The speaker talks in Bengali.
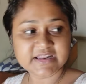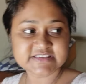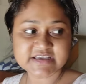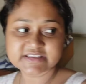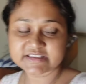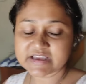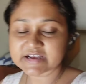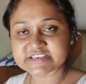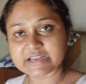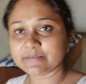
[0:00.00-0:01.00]
লিসা দিদি
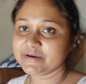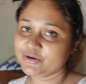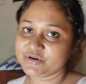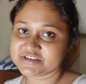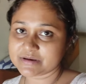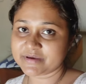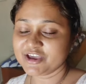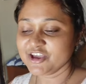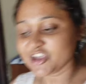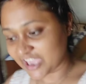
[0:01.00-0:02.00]
আর ছেলে মেয়ের হয়ে যাবে
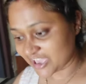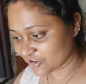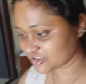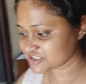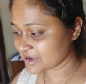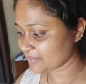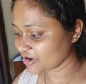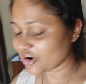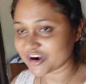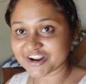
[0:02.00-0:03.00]
এই হচ্ছে
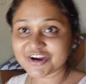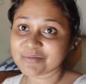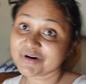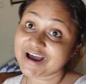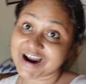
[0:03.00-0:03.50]
আমার ঘরের খবর